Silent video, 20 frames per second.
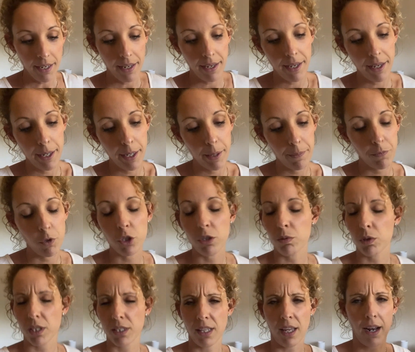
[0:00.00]
Eh, no tenemos
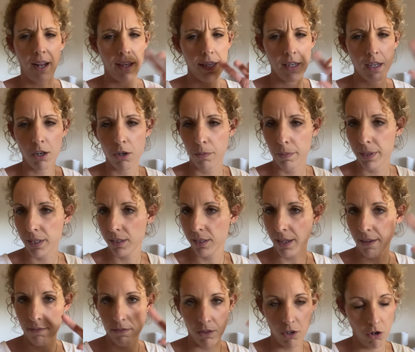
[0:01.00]
que estar ahí
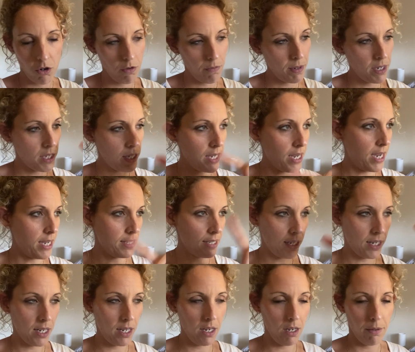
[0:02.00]
convirtiendo millas a
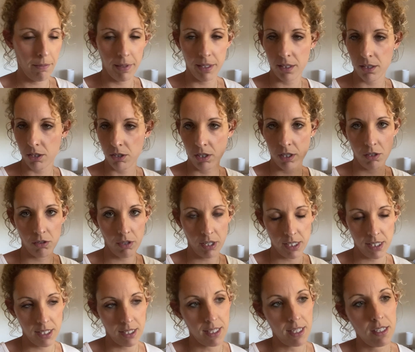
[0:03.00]
kilómetros y
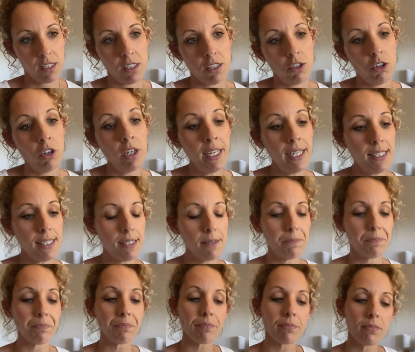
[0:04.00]
todas estas historias.
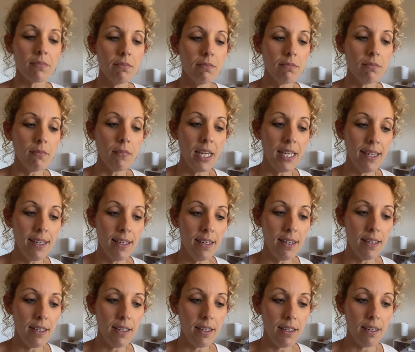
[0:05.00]

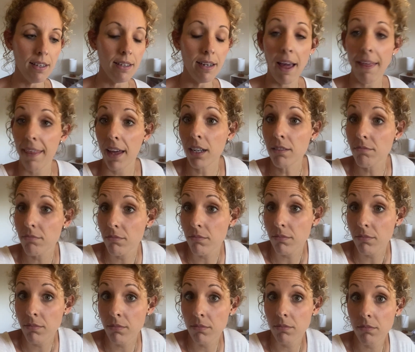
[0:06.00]
Y nada,
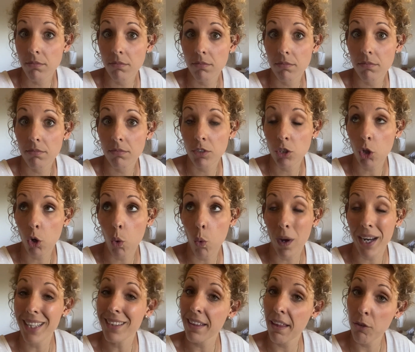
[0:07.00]
mm, son
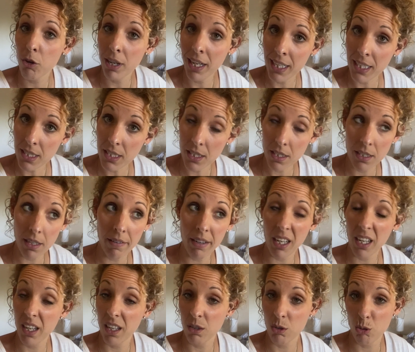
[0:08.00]
40 dólares, la verdad
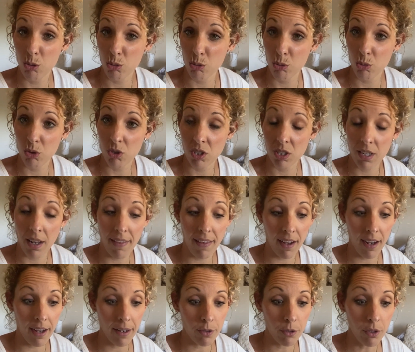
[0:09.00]
que no, es nada
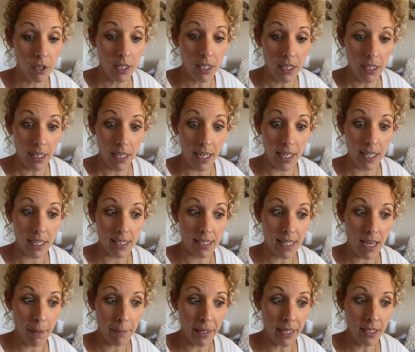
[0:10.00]
caro. El
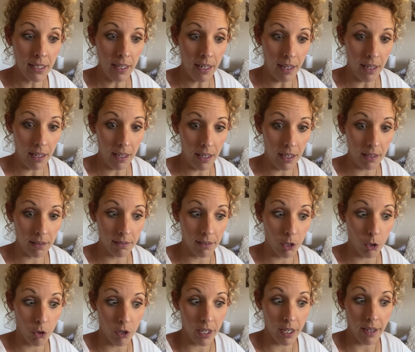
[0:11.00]
examen, eh, en
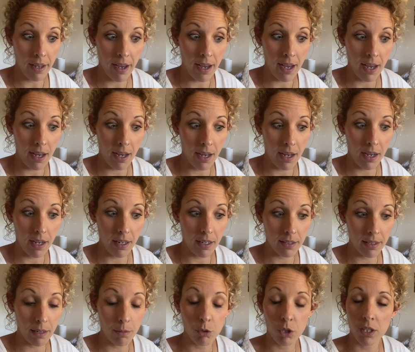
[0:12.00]
teoría,
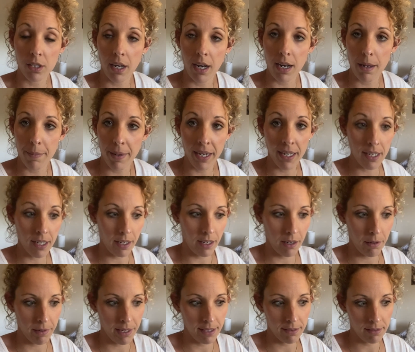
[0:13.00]
tenemos que entrar en la página, que
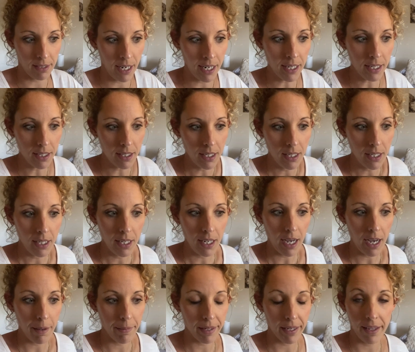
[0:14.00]
ahora voy a entrar,
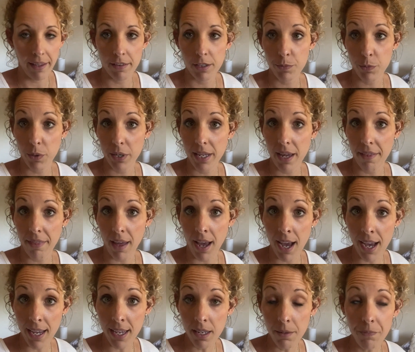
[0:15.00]
a ver qué disponibilidad
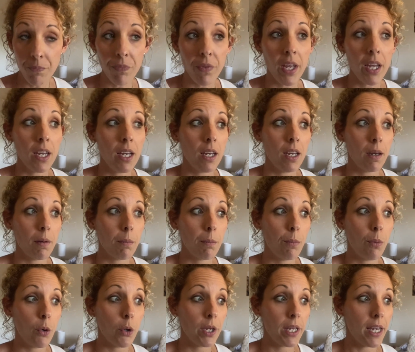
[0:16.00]
hay.
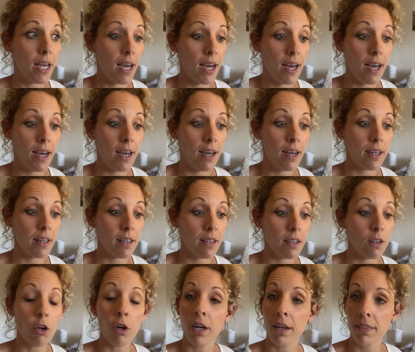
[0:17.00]
Voy a eh,
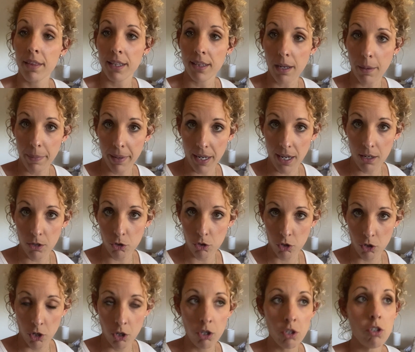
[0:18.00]
coger cita para los
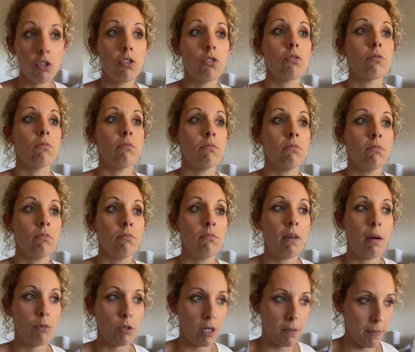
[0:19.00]
dos, Mm,
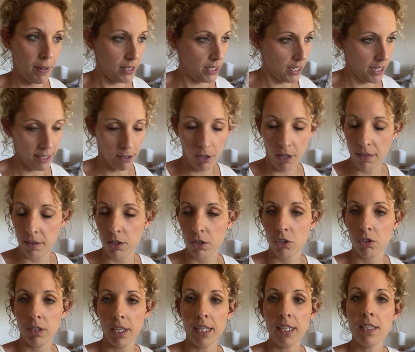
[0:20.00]
vamos a ir practicando y haciendo
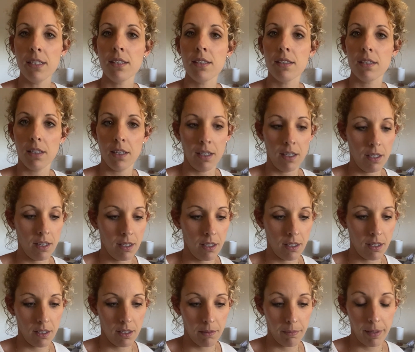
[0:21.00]
test
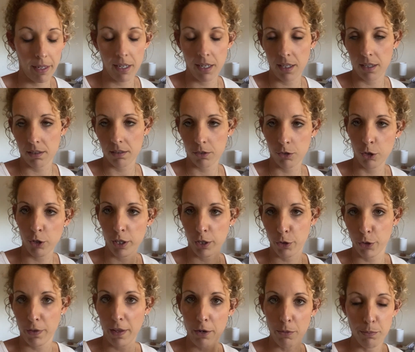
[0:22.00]
eh, para
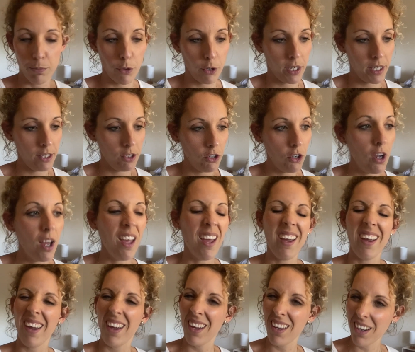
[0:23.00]
recordar un poquito
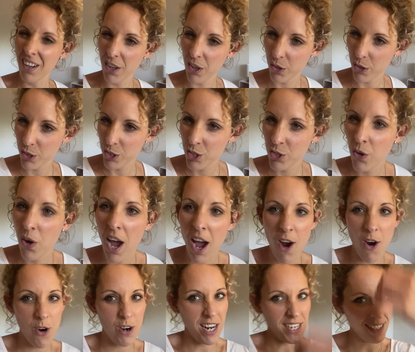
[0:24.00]
qué rollo
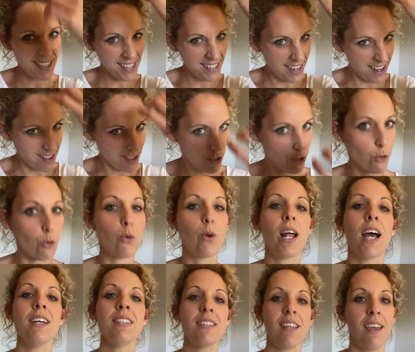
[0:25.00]
ahora a estas
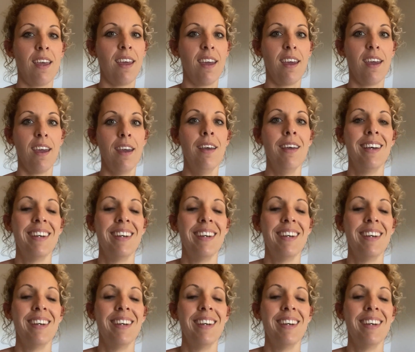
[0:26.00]
alturas eh,